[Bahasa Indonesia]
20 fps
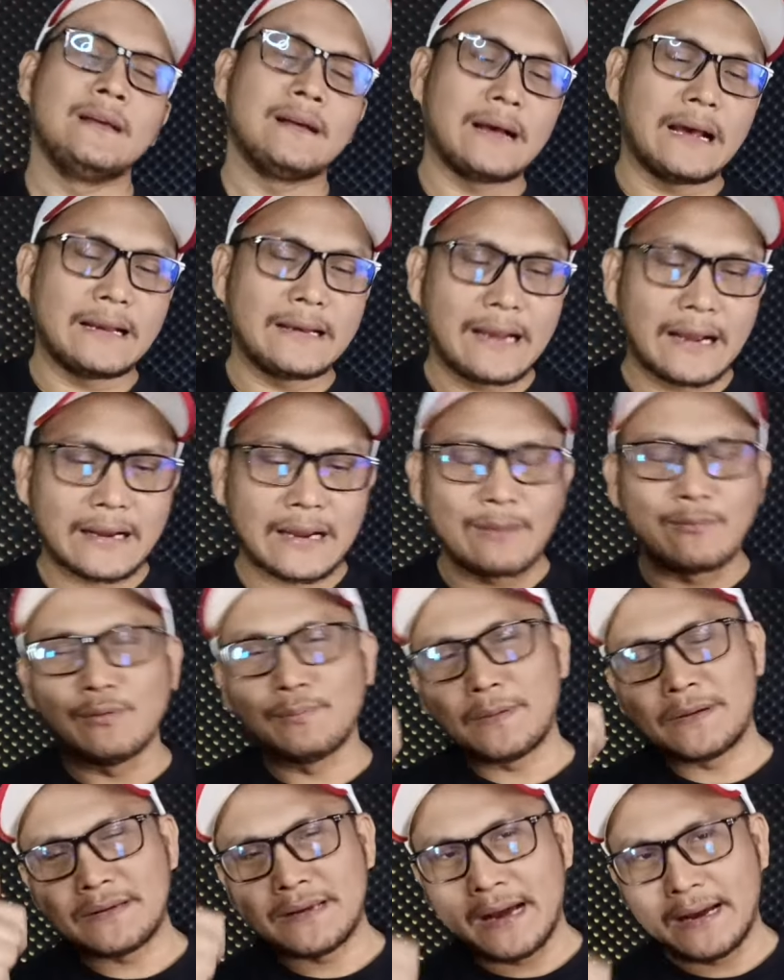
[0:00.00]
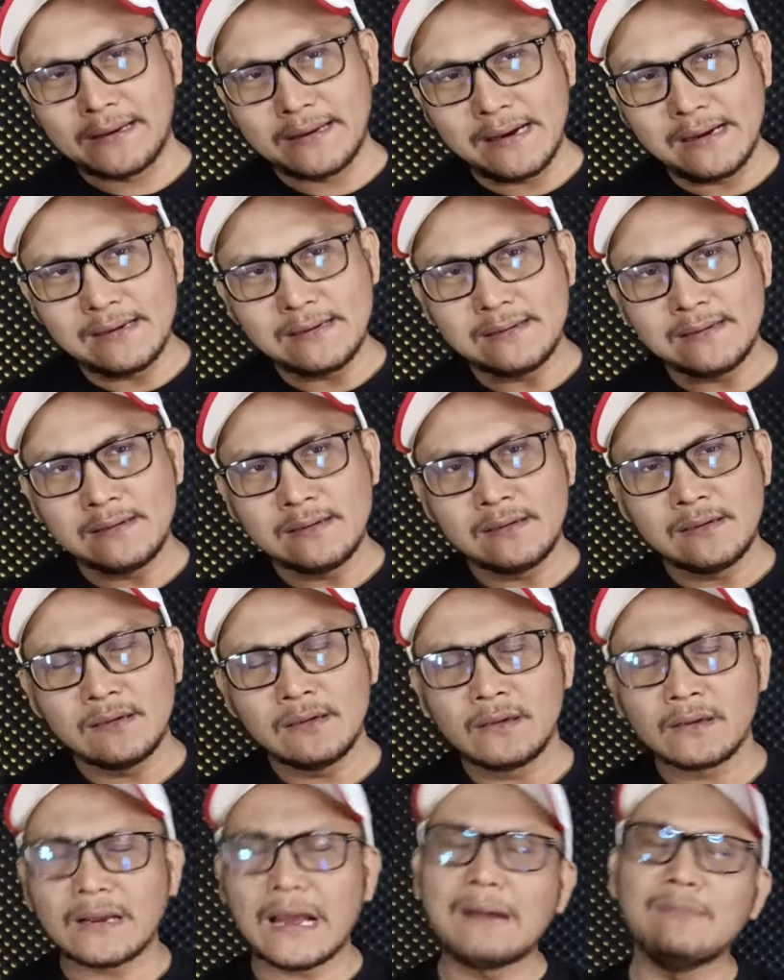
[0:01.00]
Karena kamu penyayang,
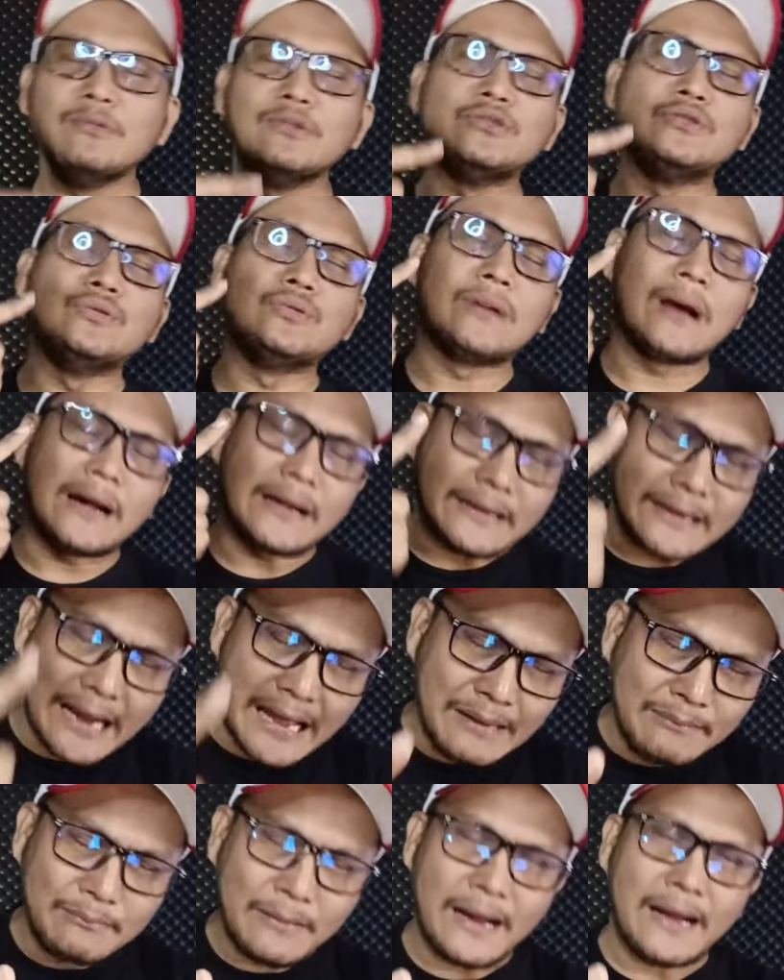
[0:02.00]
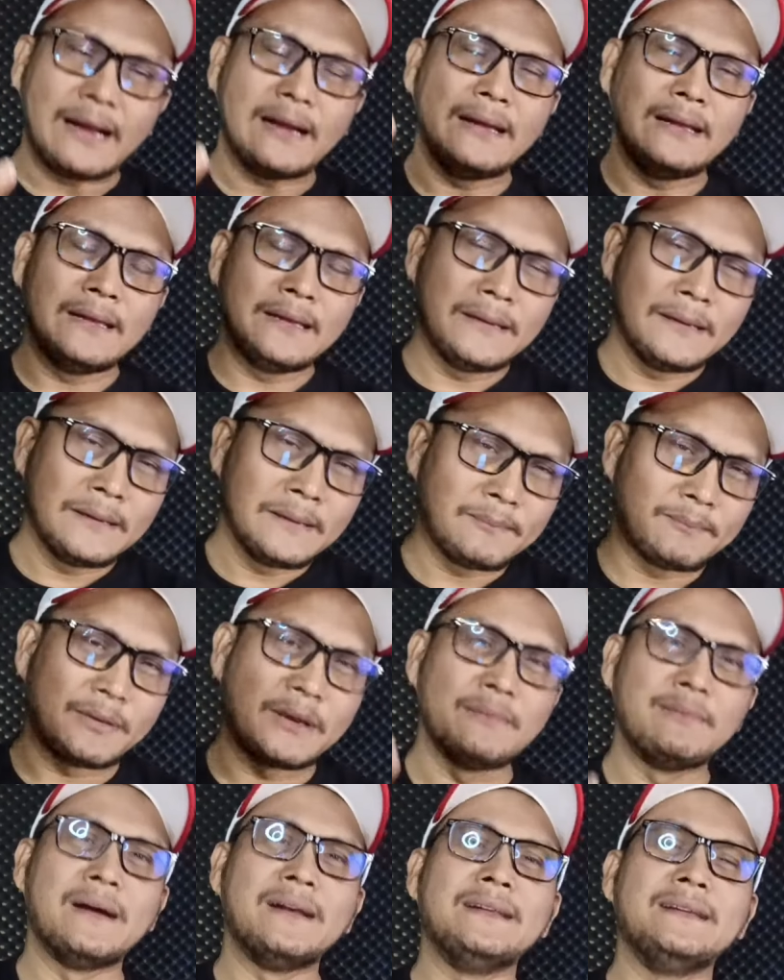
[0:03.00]
kamu juga ramah
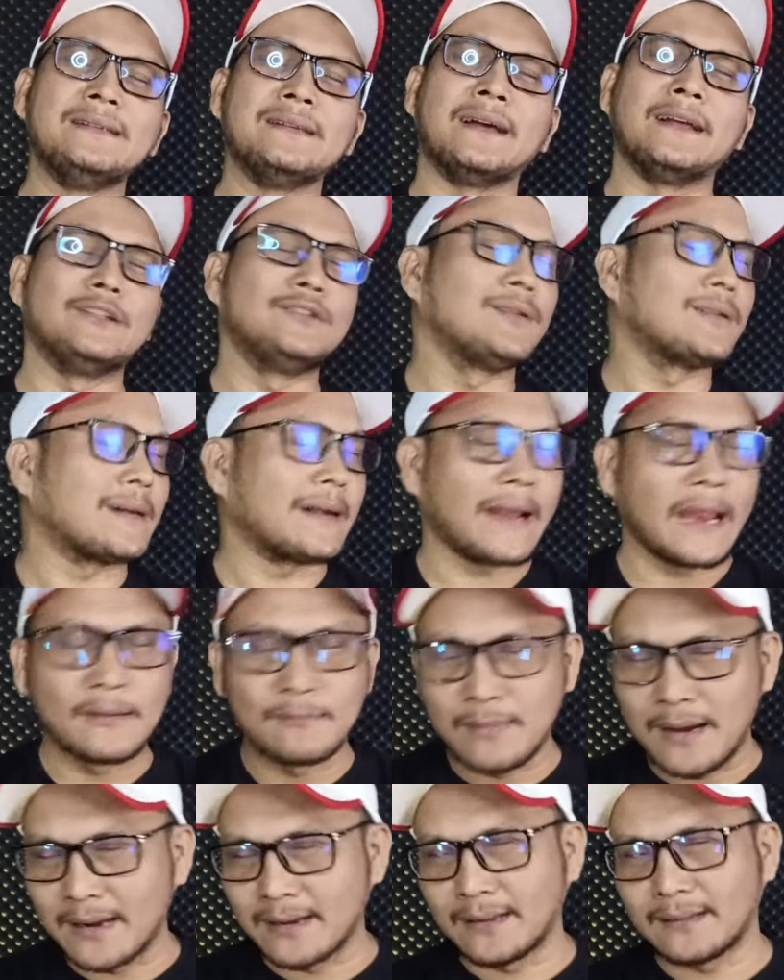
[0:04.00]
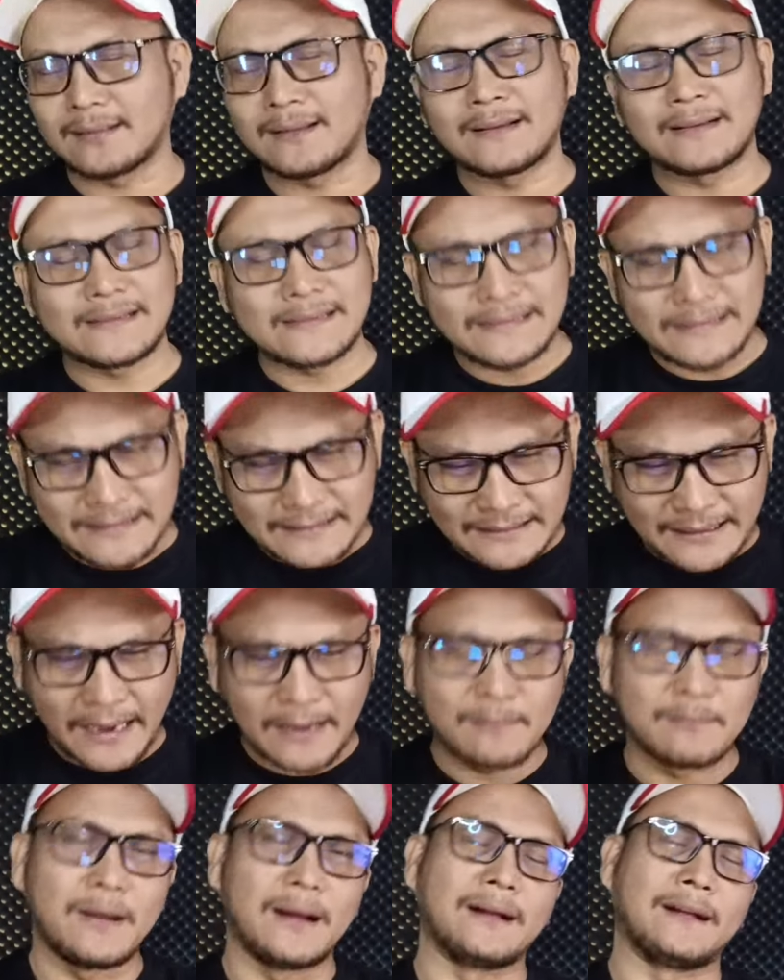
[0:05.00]
pribadinya. Itu keren banget,
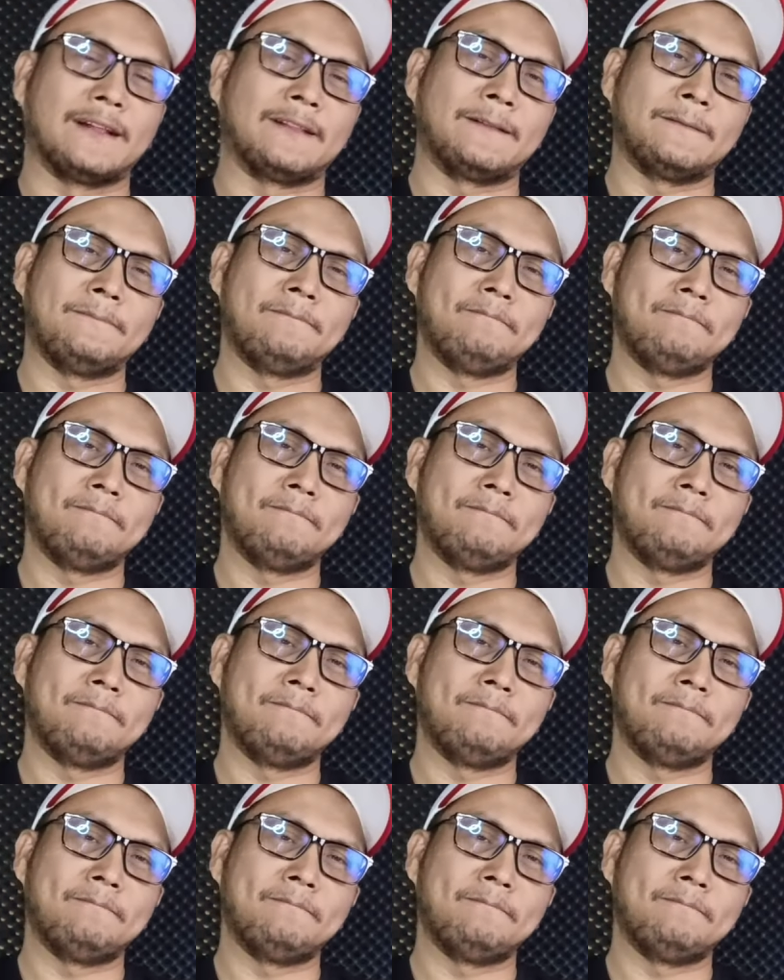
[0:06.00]
keren banget.